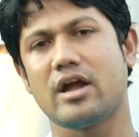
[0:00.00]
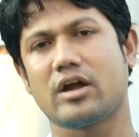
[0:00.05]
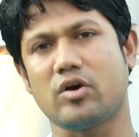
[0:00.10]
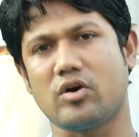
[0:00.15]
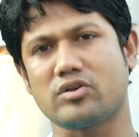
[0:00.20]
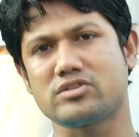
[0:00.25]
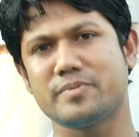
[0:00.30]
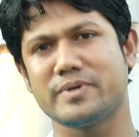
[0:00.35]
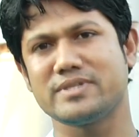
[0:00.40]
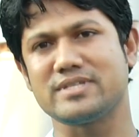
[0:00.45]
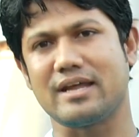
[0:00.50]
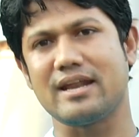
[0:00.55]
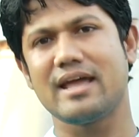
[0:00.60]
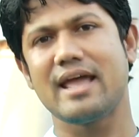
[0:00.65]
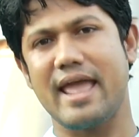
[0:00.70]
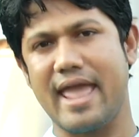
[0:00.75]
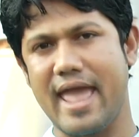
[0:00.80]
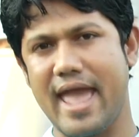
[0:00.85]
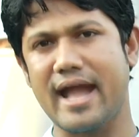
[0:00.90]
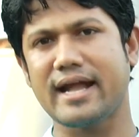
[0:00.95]
কক্সবাজার
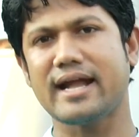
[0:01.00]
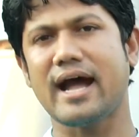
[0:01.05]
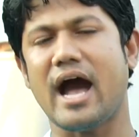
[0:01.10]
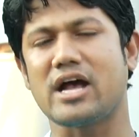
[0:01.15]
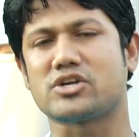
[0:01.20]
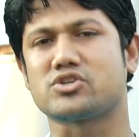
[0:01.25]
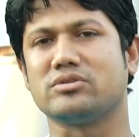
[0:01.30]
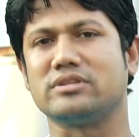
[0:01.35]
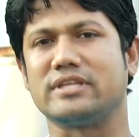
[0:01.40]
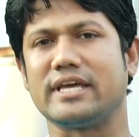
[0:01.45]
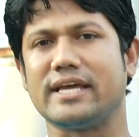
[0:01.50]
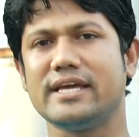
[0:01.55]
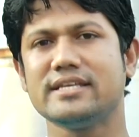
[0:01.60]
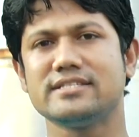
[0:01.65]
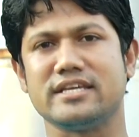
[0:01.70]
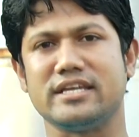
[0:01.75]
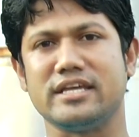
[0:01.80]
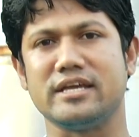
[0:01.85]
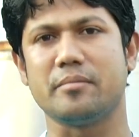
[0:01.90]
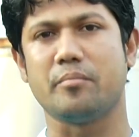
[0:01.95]
এক আসন থেকে
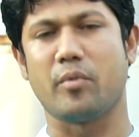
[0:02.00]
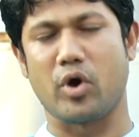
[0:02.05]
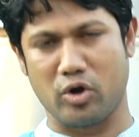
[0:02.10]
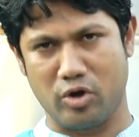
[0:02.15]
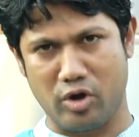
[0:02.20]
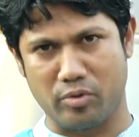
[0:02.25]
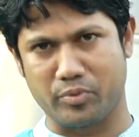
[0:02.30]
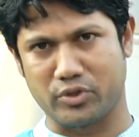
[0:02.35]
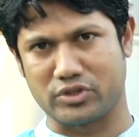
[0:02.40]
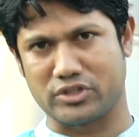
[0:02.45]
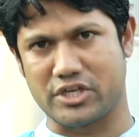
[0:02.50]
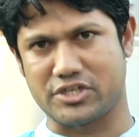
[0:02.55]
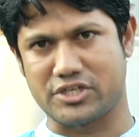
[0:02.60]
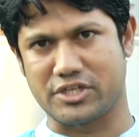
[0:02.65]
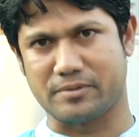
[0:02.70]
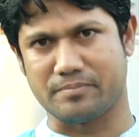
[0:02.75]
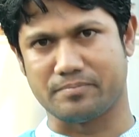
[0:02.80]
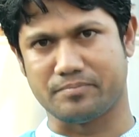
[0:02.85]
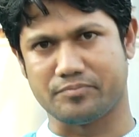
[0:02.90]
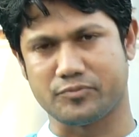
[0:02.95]
যিনি মনোনয়ন
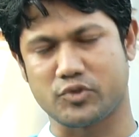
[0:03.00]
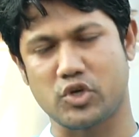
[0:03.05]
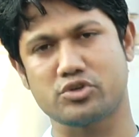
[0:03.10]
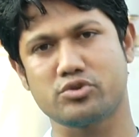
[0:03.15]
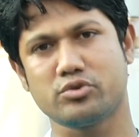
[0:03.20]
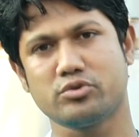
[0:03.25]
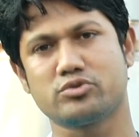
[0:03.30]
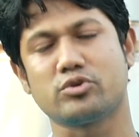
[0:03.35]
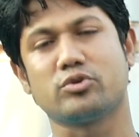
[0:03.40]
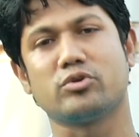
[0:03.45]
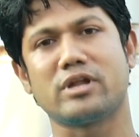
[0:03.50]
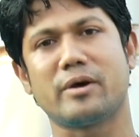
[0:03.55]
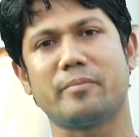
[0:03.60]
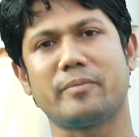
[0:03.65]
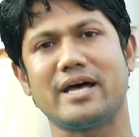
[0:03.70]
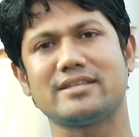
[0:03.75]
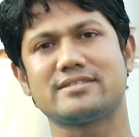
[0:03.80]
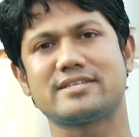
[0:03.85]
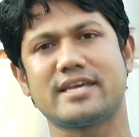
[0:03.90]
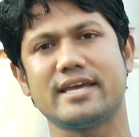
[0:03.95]
প্রত্যাশী দর্শক চলুন
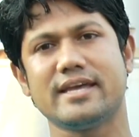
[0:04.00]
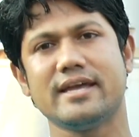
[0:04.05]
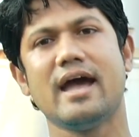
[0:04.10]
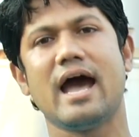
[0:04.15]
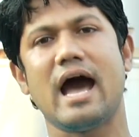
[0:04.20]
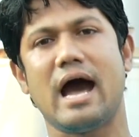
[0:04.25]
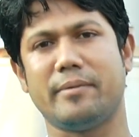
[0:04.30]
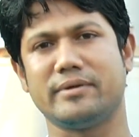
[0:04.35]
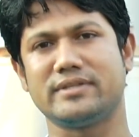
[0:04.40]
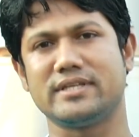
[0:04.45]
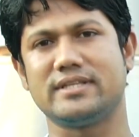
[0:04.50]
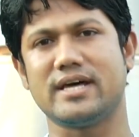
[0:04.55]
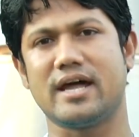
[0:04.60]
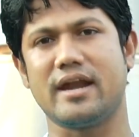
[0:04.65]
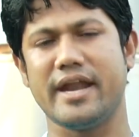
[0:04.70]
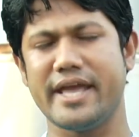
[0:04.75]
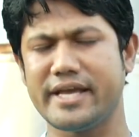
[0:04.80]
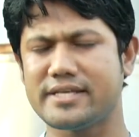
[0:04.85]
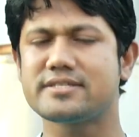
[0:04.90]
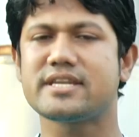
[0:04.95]
আমরা আজকে আমাদের দ্য
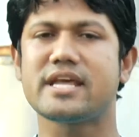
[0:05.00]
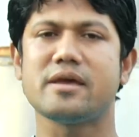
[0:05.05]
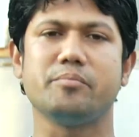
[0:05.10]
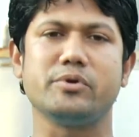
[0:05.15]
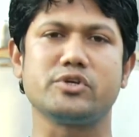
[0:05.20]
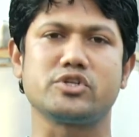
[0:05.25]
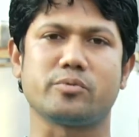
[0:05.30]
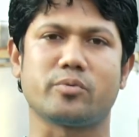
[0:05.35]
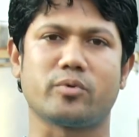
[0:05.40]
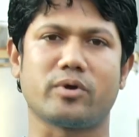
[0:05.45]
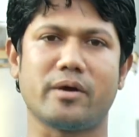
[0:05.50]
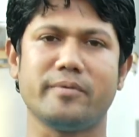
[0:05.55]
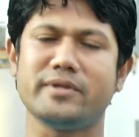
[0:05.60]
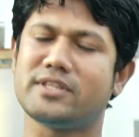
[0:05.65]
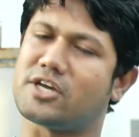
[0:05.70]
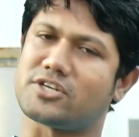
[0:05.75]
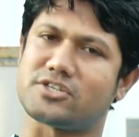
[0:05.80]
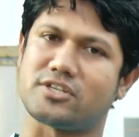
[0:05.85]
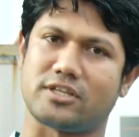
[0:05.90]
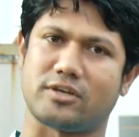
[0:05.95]
নেক্সট এমপি শো প্রোগ্রামে
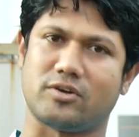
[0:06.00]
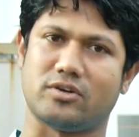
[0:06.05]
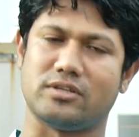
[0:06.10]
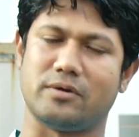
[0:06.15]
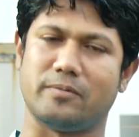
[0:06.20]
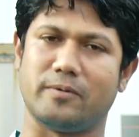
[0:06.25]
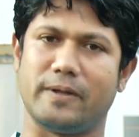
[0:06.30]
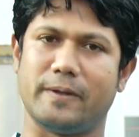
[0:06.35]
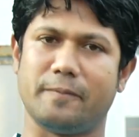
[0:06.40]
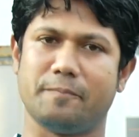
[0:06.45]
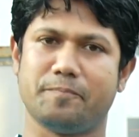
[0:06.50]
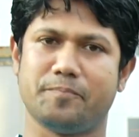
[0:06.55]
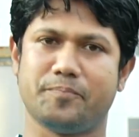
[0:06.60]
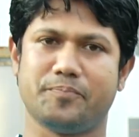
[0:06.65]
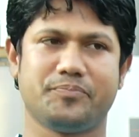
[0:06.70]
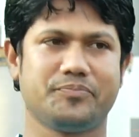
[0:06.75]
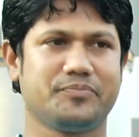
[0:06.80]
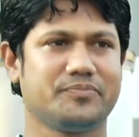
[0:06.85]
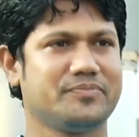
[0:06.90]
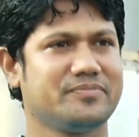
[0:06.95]
তার সাথে কথা বলি
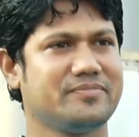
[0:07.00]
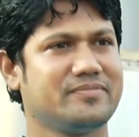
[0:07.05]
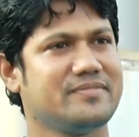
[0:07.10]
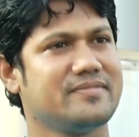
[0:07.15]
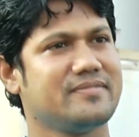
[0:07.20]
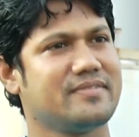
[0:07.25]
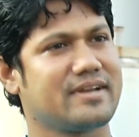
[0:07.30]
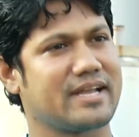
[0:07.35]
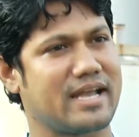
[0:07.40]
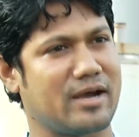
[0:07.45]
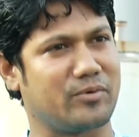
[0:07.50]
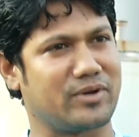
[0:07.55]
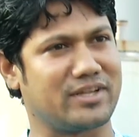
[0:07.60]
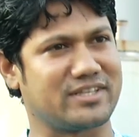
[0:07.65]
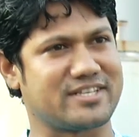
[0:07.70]
কেমন